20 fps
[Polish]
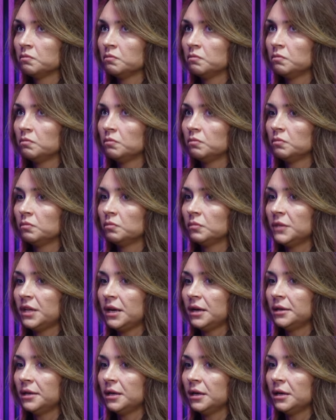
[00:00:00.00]
mm,
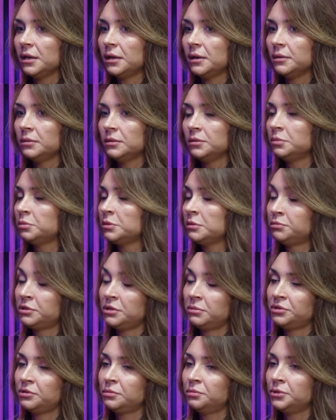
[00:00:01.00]
takie, e,
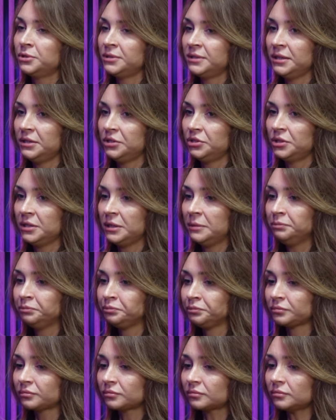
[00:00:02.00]
przepraszam, prozaiczne,
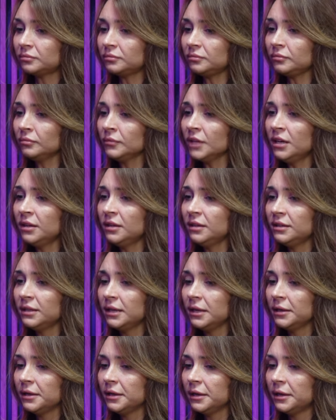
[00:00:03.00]
e,
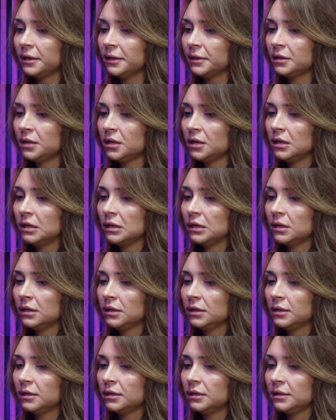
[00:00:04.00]
takie
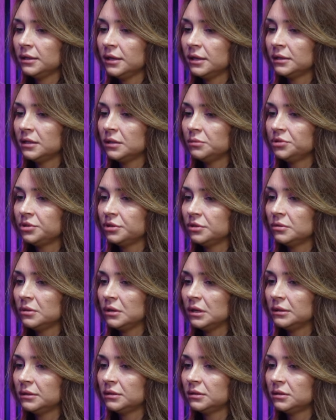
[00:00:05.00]
e, jak na
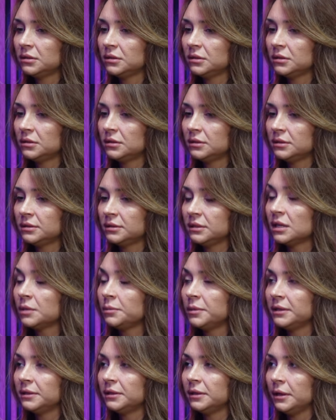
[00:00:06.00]
przykład e,
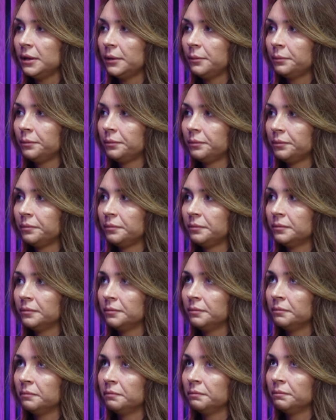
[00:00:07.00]
skarpetki,
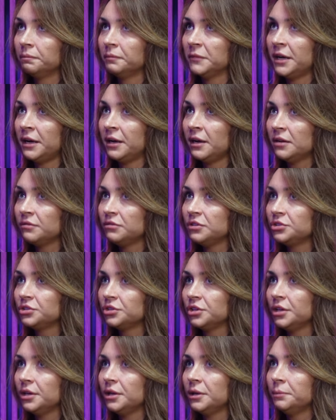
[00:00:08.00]
mm,
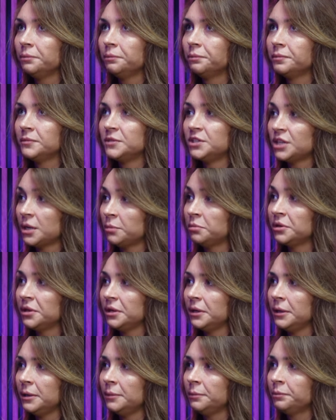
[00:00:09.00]
rękawiczki,
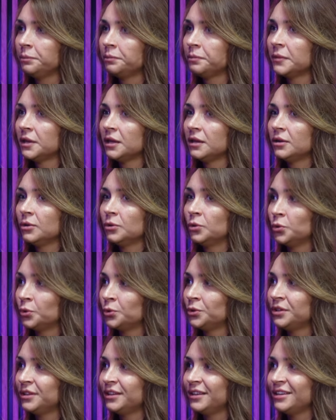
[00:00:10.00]
czapki,
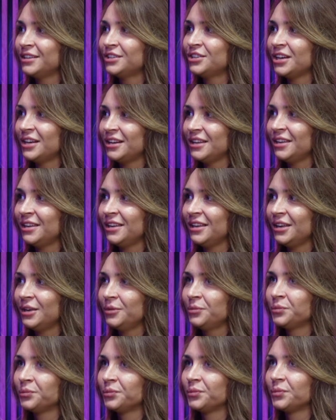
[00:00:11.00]
kurtki,
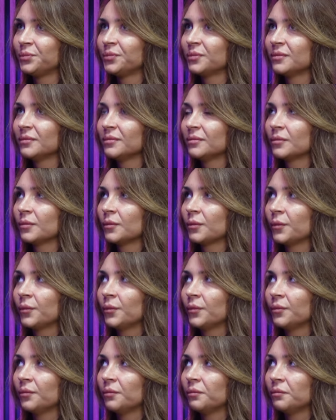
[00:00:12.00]
szaliki,
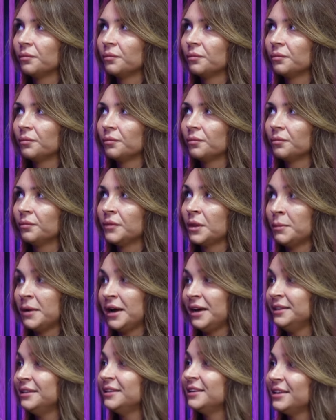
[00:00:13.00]
mm,
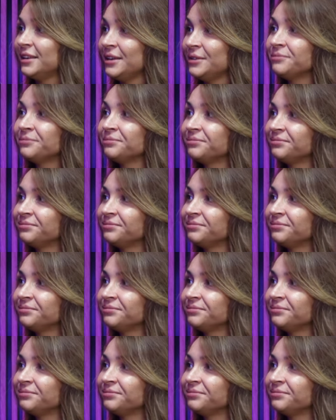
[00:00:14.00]
majtki.